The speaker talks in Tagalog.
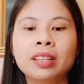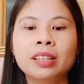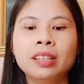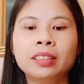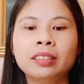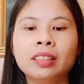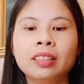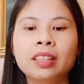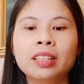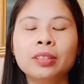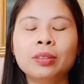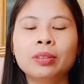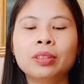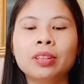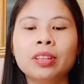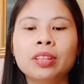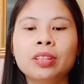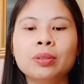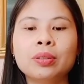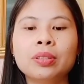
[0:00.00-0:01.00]
thank you,
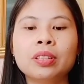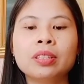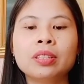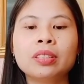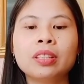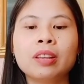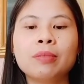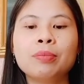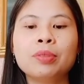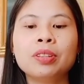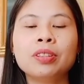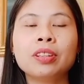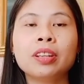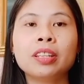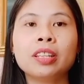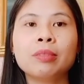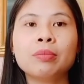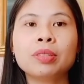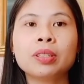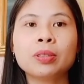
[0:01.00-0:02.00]
thank you sis MG
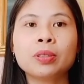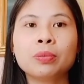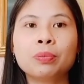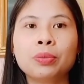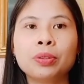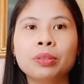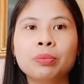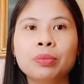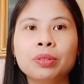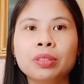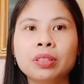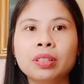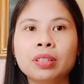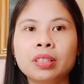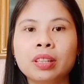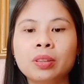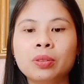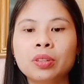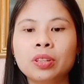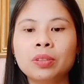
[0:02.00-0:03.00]
Dayem sa support mo sis
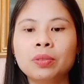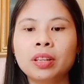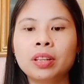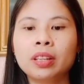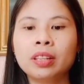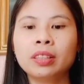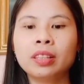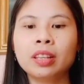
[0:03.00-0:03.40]
MG Dayem.